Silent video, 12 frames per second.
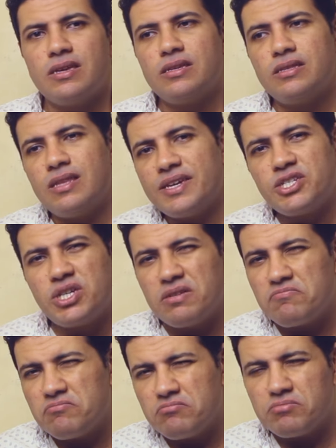ده
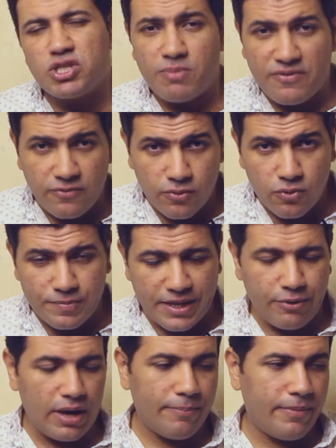شيء مش مفهوم
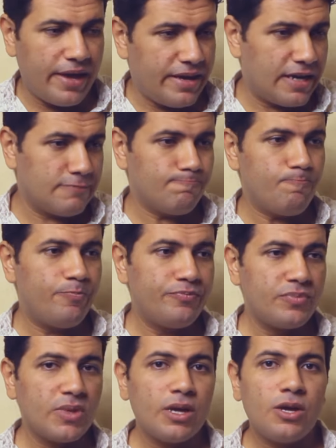نوعا ما يعني
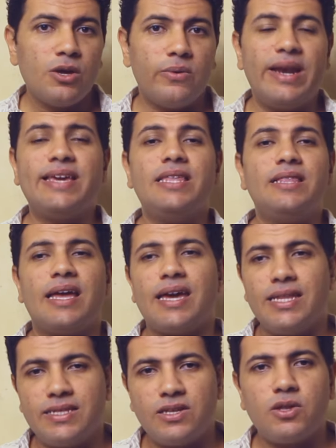ولكن
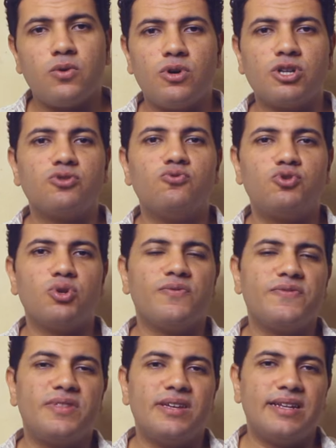دخلت دورت
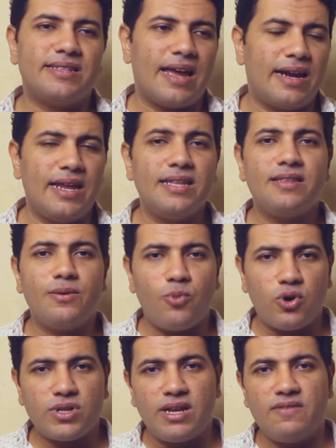وشفت التعليقات
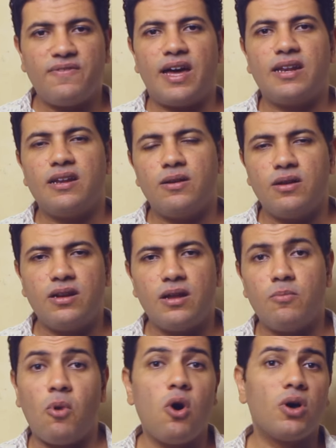المختلفه على
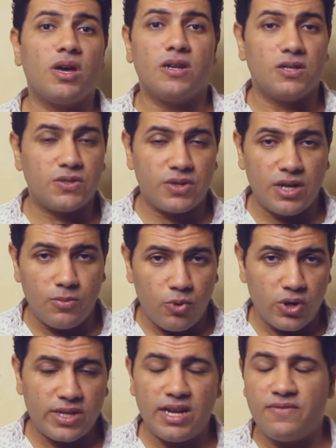المواقع العطريه
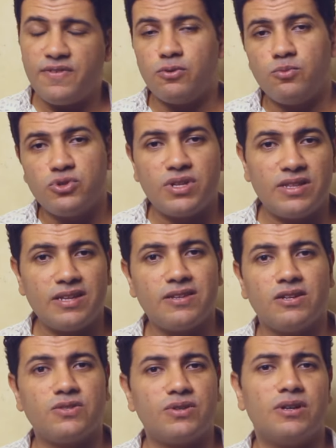المختلفه والمنتديات
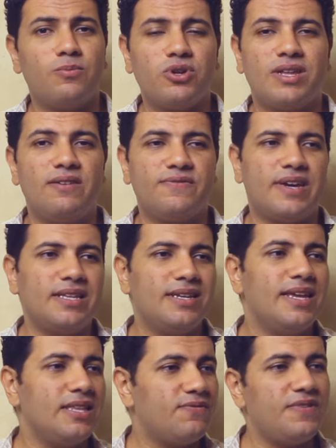العطريه المختلفه يعني
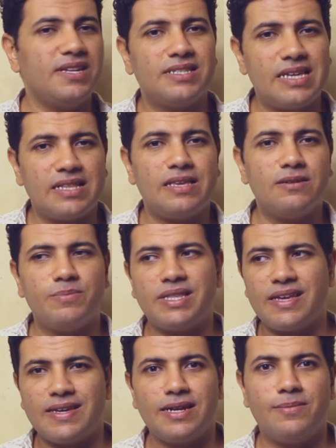لقيت في ناس كتير
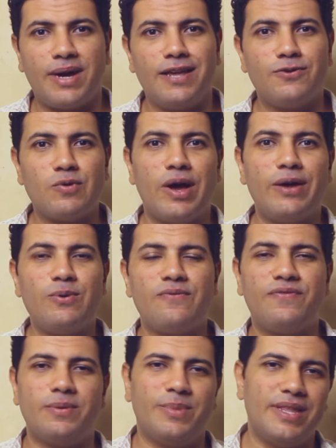بتتكلم على انه ايوه
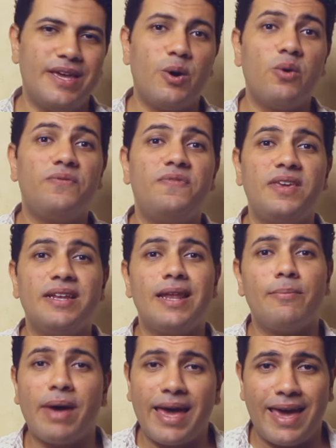في البدايه هو في
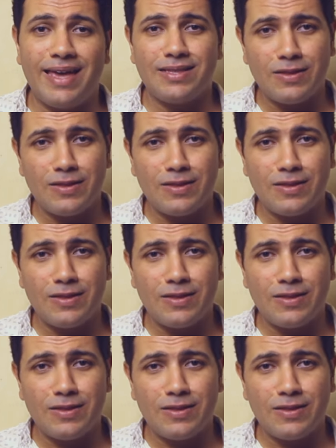لمحات